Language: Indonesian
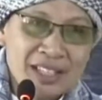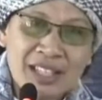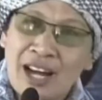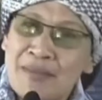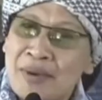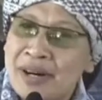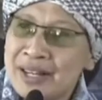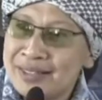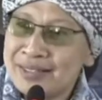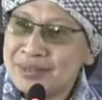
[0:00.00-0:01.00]
Tanah Abang
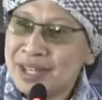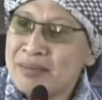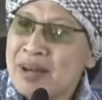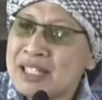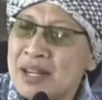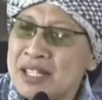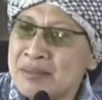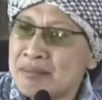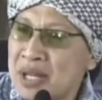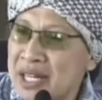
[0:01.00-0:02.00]
ya kan
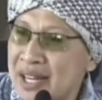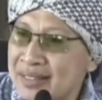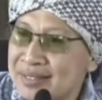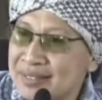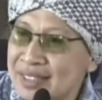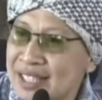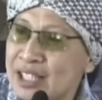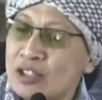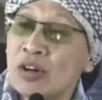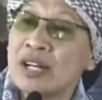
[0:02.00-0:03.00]
macam-macam pilihan
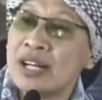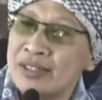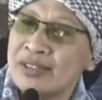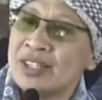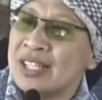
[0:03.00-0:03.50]
jadi tolonglah yuk